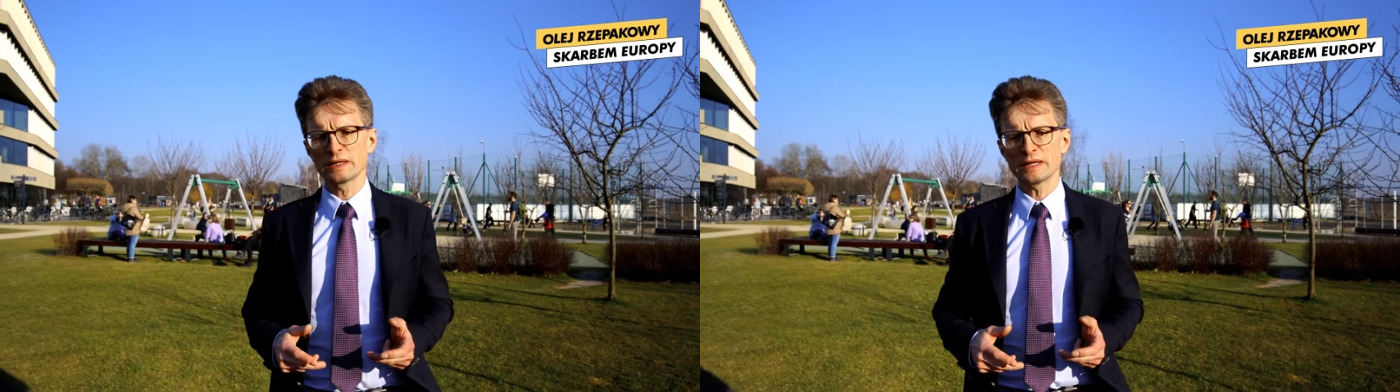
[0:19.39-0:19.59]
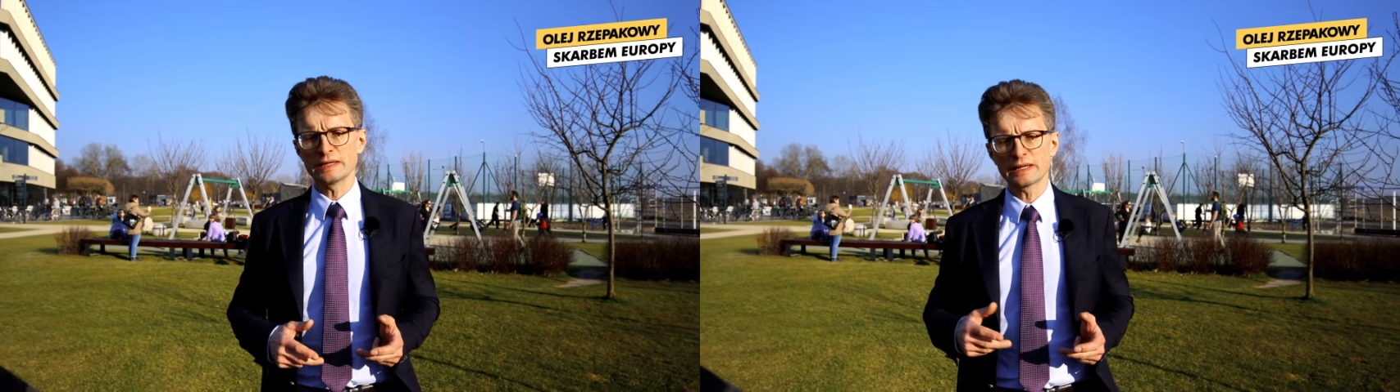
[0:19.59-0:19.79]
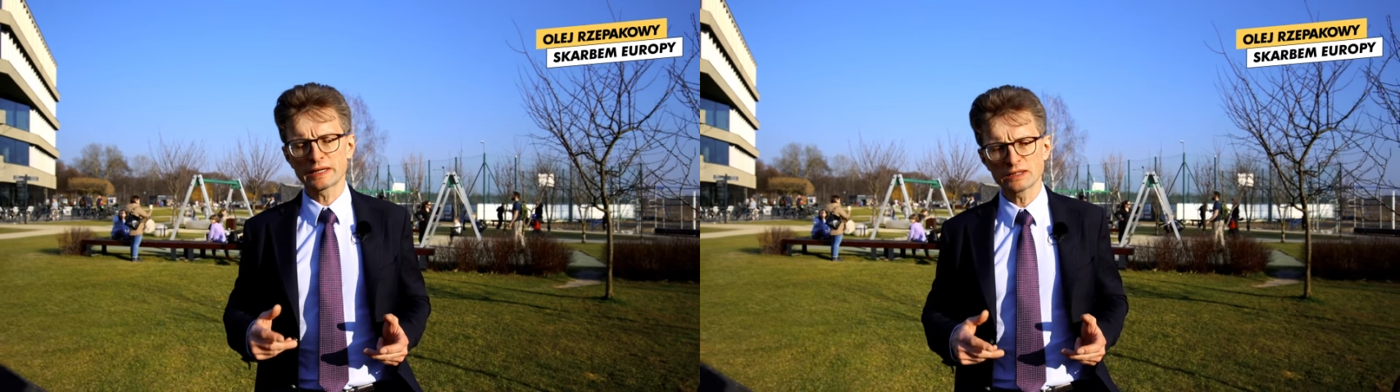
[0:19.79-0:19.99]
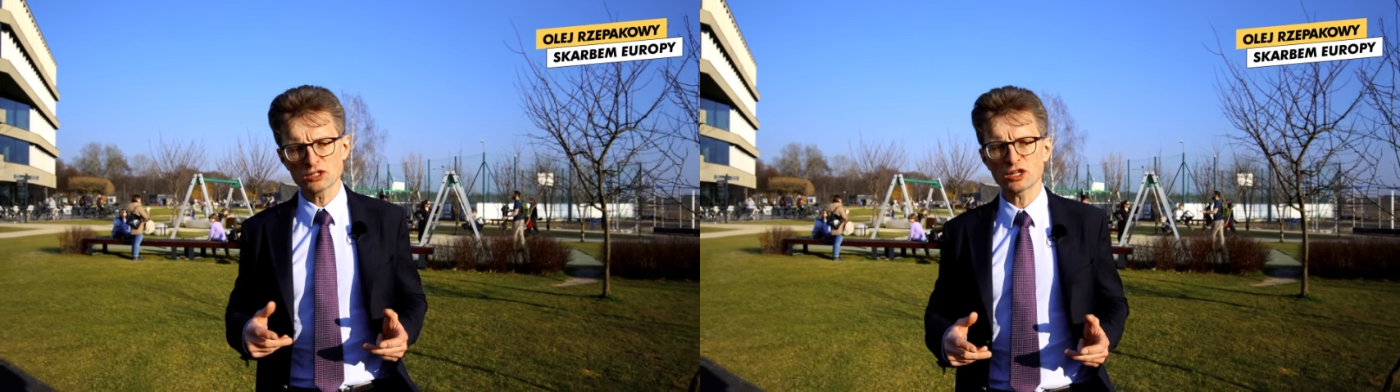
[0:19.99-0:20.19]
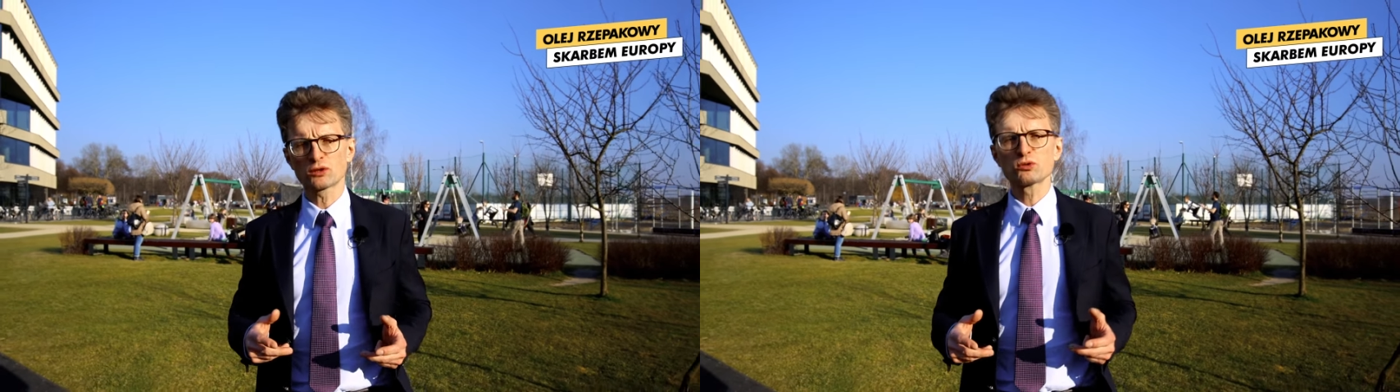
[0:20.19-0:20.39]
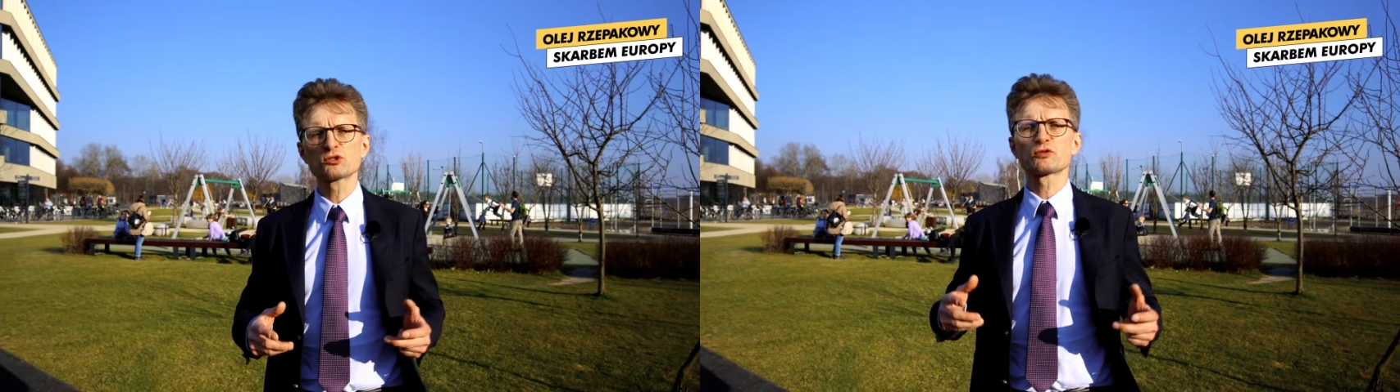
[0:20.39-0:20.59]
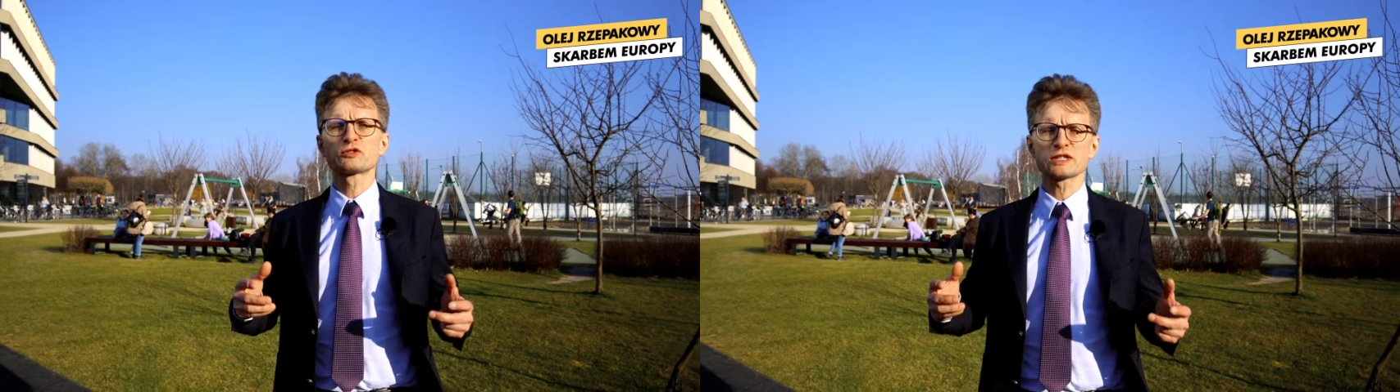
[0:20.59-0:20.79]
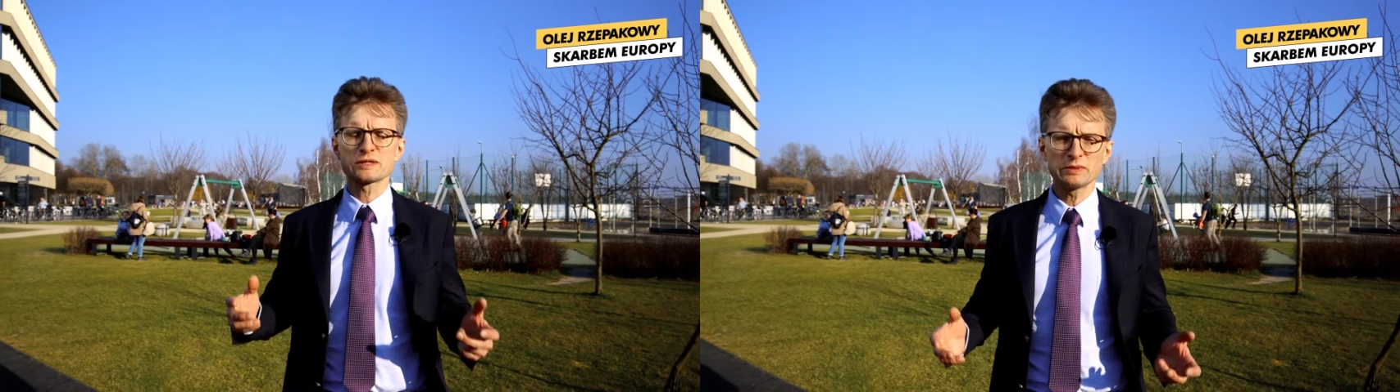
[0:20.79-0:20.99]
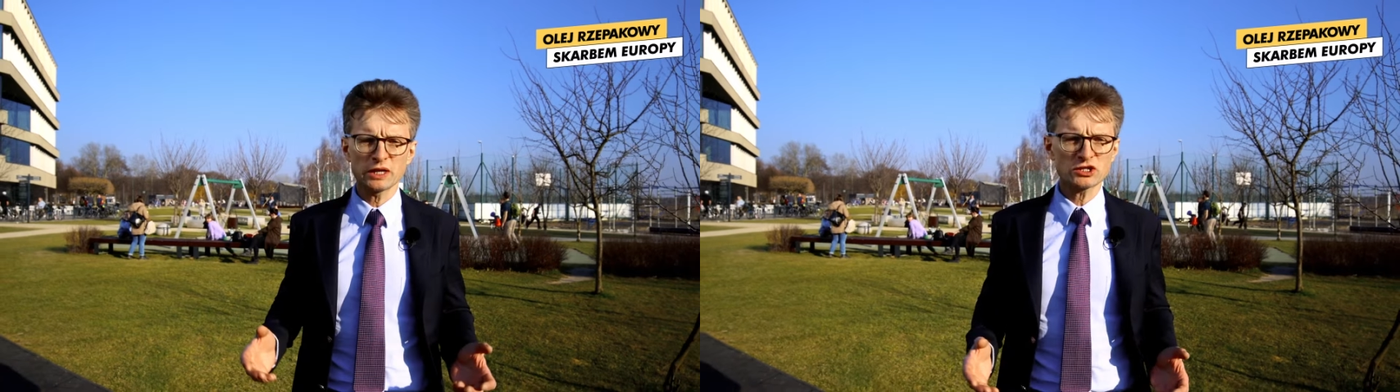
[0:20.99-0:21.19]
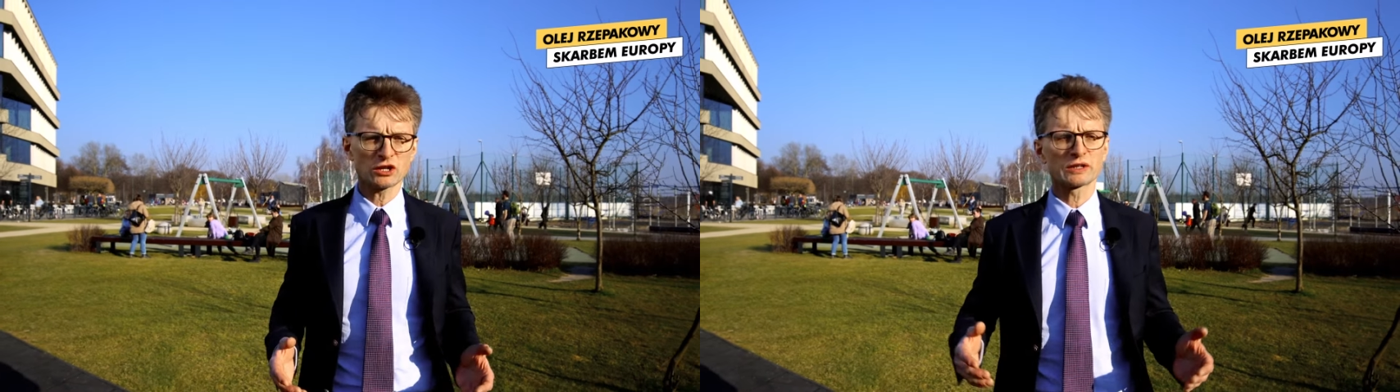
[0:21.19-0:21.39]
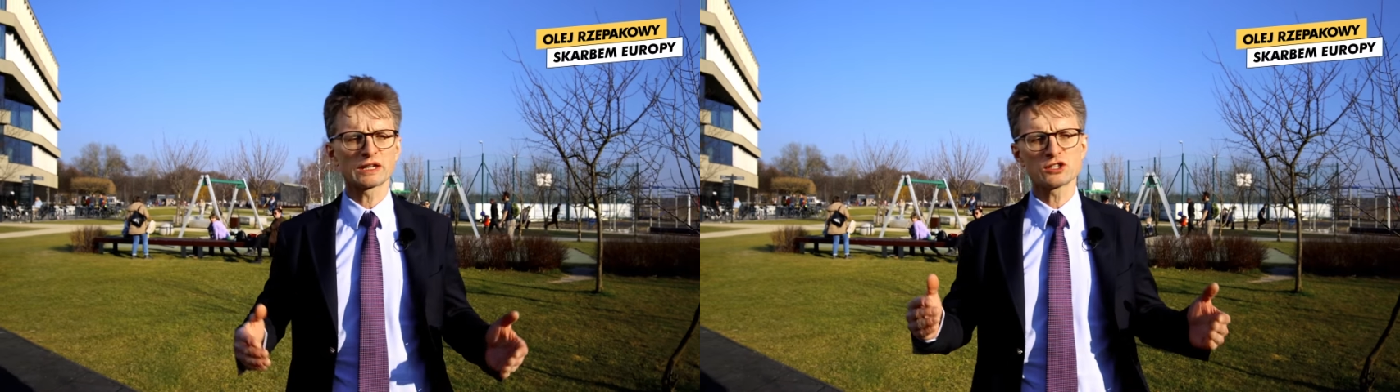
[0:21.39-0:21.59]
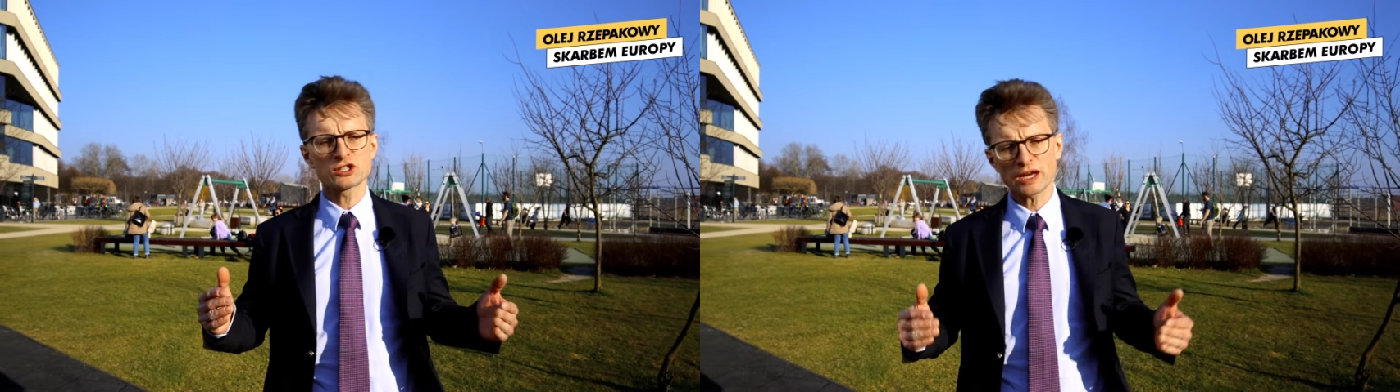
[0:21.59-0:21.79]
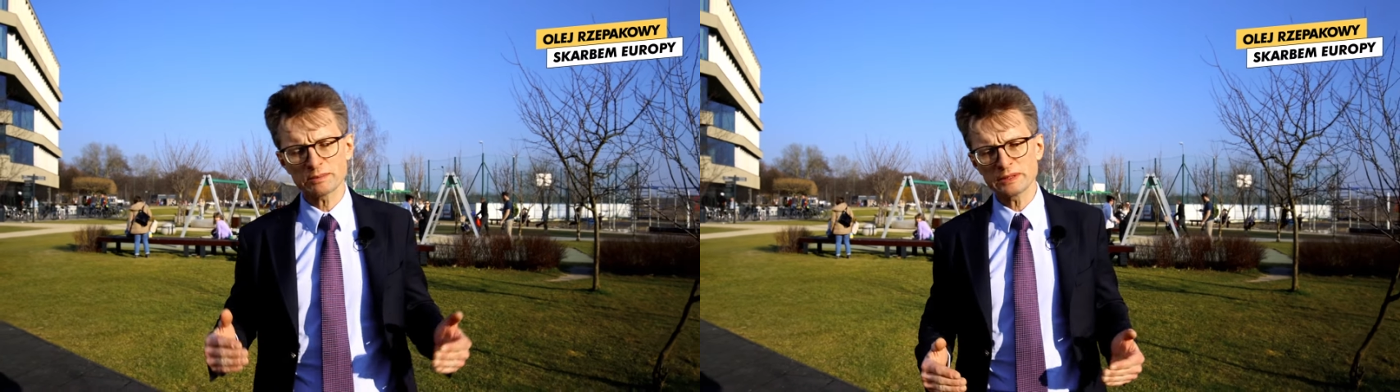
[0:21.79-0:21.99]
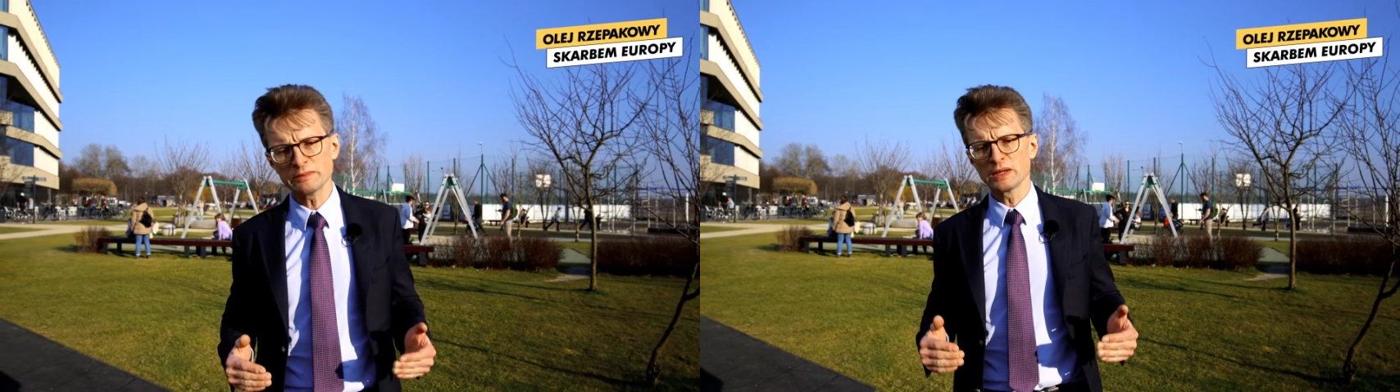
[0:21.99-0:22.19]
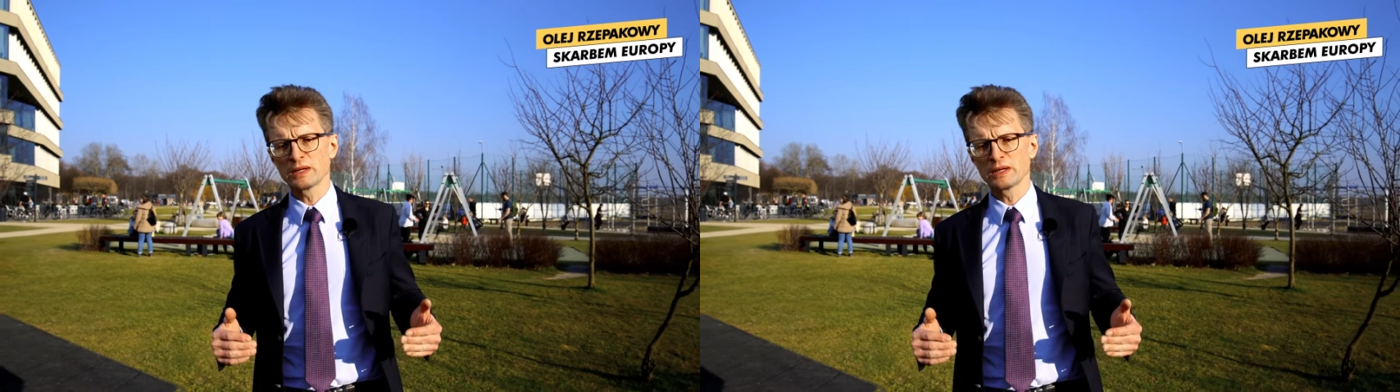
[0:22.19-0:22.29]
e, energetyczna tłuszczów się zmniejsza, ograniczamy